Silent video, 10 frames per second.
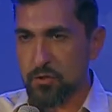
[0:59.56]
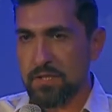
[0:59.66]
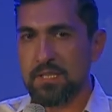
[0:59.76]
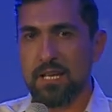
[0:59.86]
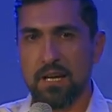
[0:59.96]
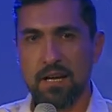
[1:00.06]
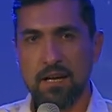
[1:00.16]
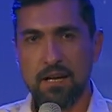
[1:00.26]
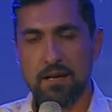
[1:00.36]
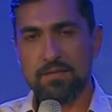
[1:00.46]
раз
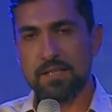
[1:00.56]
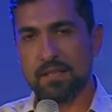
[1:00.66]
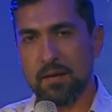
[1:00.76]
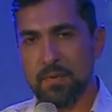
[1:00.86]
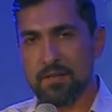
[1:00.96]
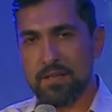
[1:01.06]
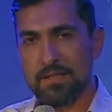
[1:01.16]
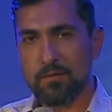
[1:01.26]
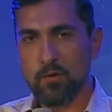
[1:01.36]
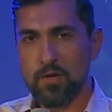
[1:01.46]
э, всех
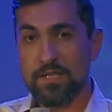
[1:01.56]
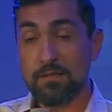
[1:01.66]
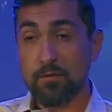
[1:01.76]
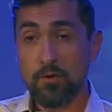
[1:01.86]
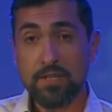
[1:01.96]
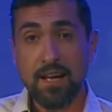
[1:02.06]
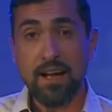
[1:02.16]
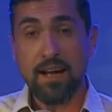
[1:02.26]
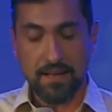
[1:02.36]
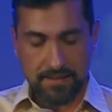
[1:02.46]
приветствую.
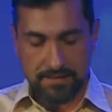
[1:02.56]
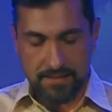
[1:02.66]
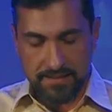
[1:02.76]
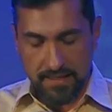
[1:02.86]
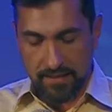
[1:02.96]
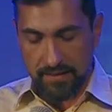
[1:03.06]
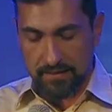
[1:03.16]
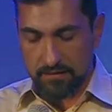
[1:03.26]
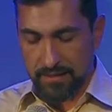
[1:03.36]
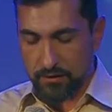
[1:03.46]
Сегодня недельная
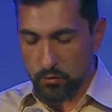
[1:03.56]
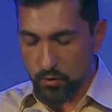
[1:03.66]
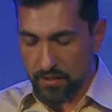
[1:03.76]
глава Торы